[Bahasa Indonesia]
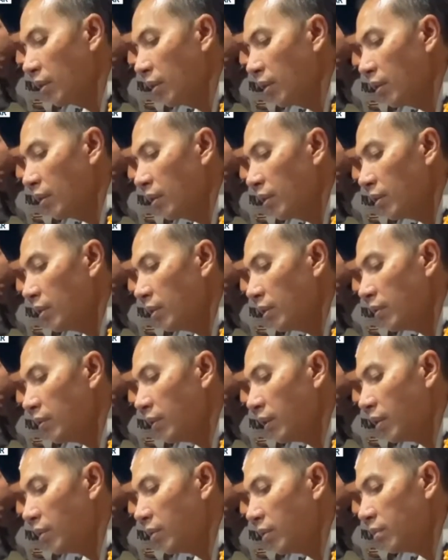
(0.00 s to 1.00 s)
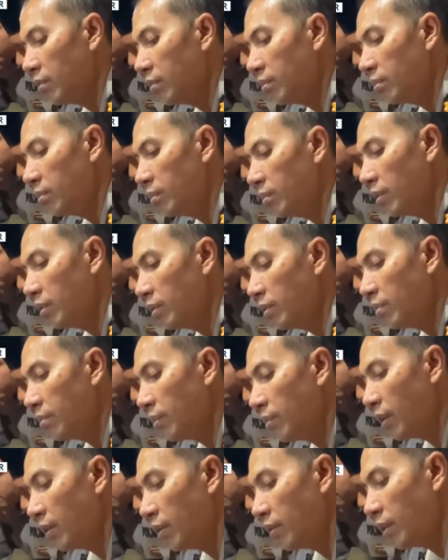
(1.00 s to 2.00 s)
bagi keluarga korban.
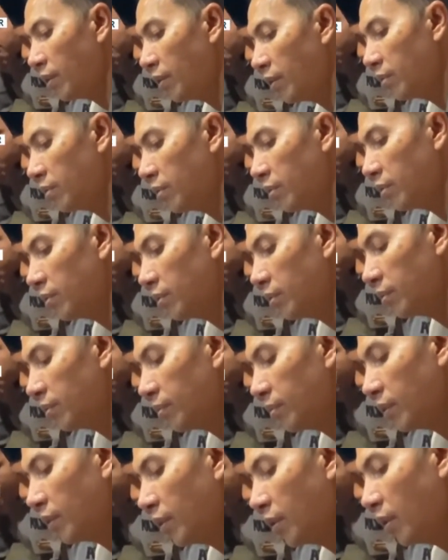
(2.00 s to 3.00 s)
Konseling lebih